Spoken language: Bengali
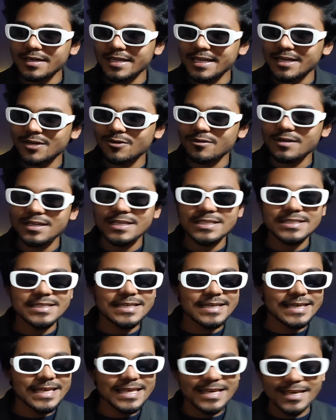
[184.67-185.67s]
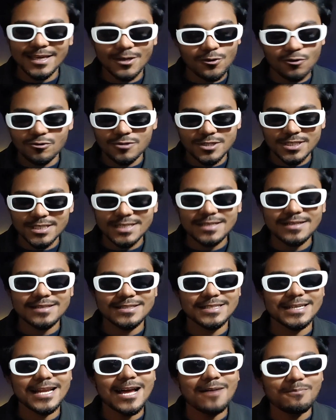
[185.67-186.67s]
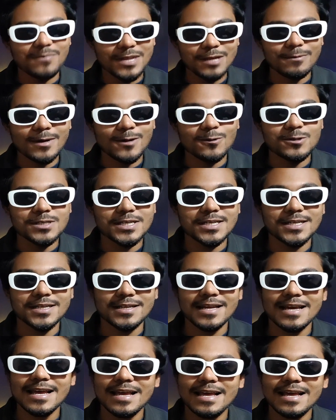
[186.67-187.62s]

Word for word: টিকটকে এসে কি কি করছেন সেটা আপনিই ভালো জানেন